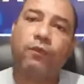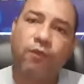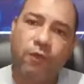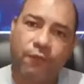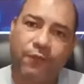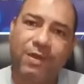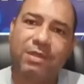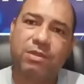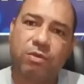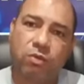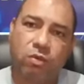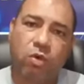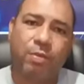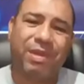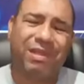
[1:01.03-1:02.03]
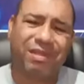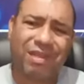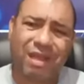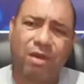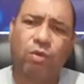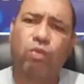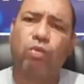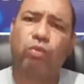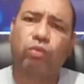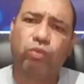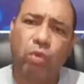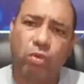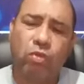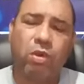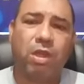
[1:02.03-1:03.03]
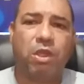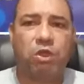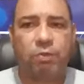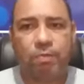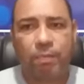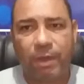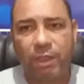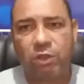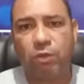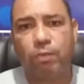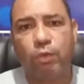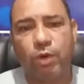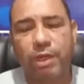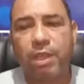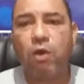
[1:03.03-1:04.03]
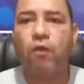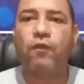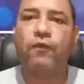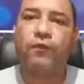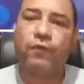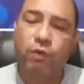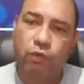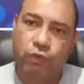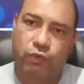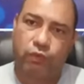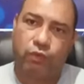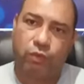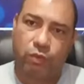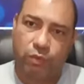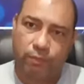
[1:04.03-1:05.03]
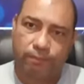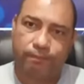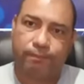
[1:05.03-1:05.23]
vou fazer o comentário com todo respeito porque eu vi o jogo.